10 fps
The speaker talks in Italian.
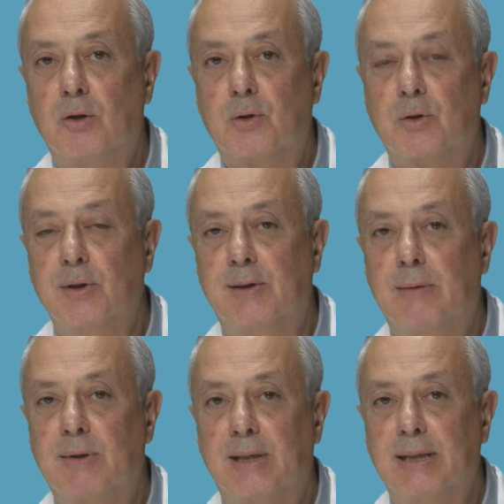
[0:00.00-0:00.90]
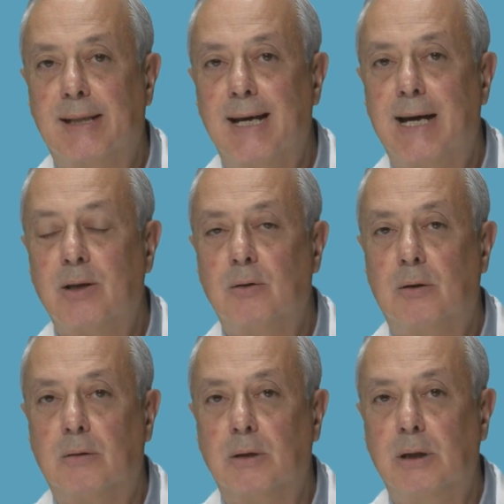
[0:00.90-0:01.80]
sistema
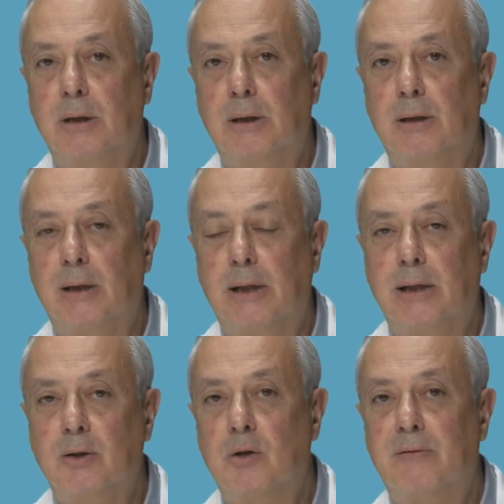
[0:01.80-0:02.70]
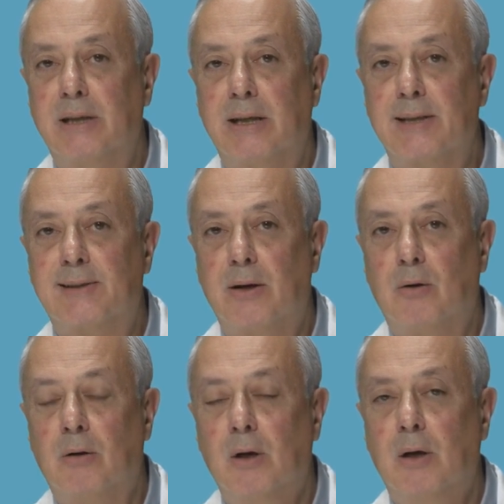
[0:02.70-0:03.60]
sanitario i, i giovani
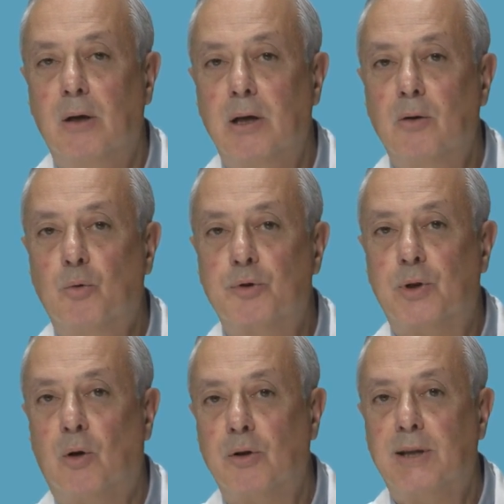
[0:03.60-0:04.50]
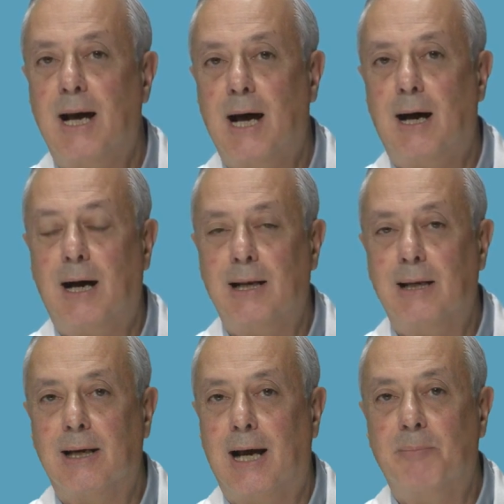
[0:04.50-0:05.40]
restano in custodia
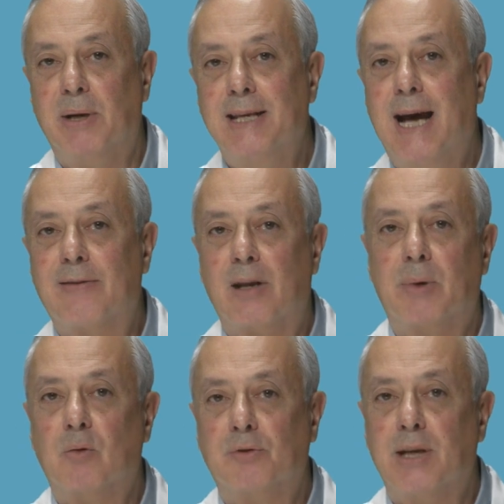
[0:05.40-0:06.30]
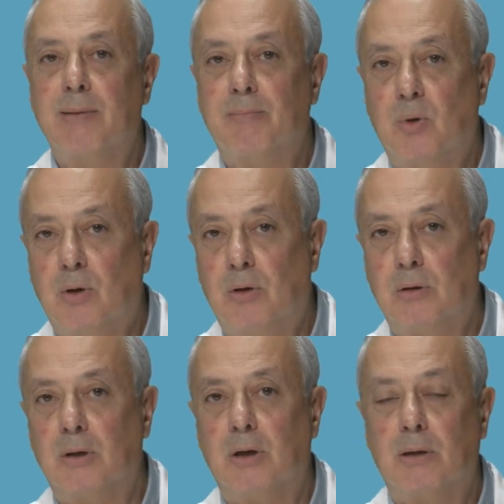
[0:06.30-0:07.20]
al, al pediatra per un tempo
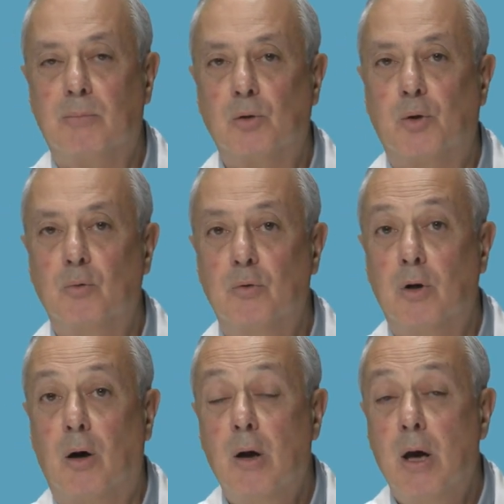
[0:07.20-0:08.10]
eh, molto lungo.